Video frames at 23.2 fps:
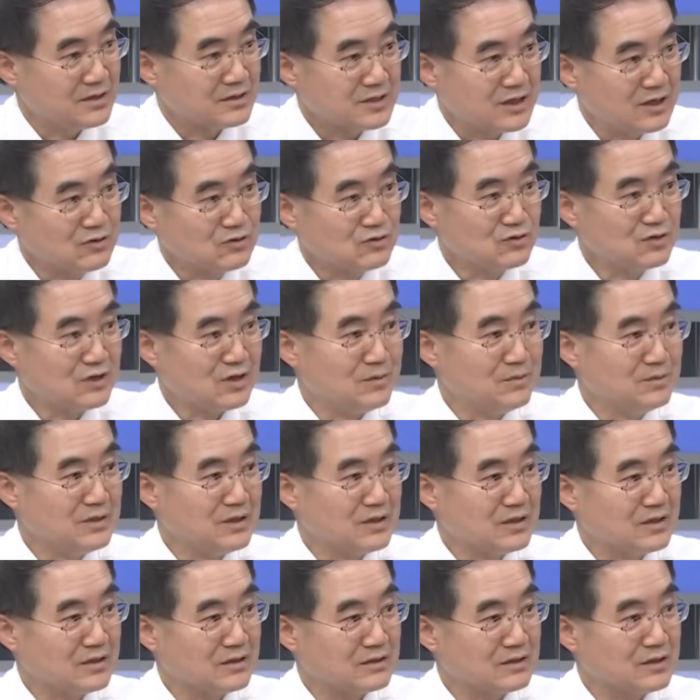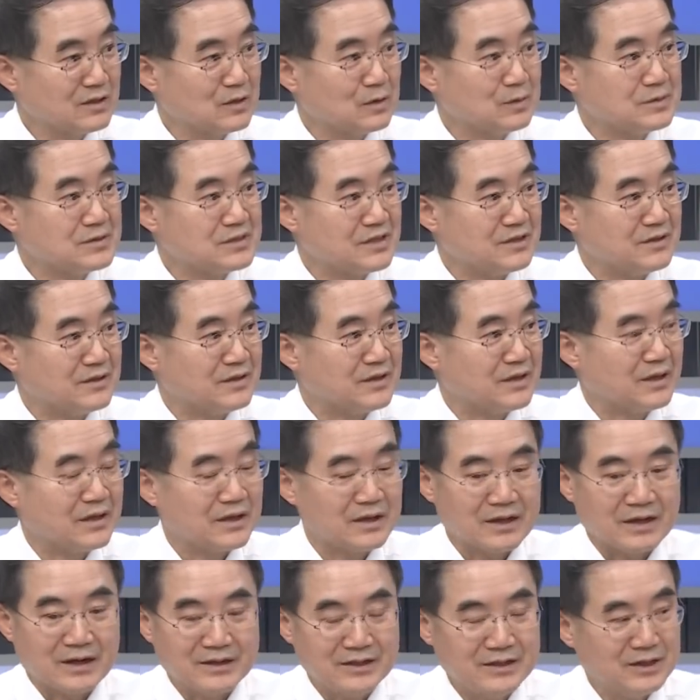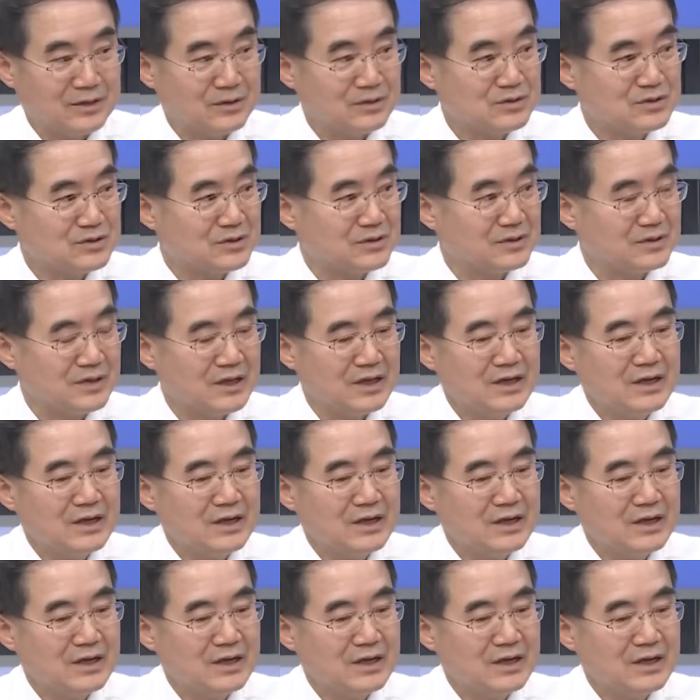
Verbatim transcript: 음. 상추 나옵니까? 그게 더 비싼데 그렇죠. 안 나오죠.